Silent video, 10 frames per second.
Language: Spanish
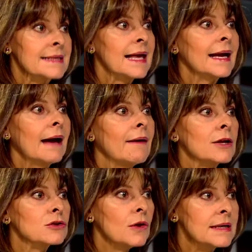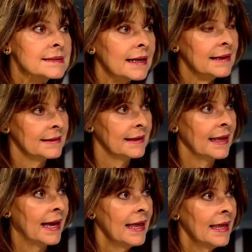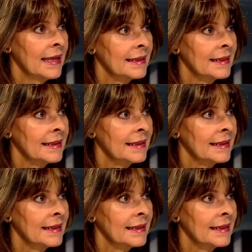es acabar toda esta cantidad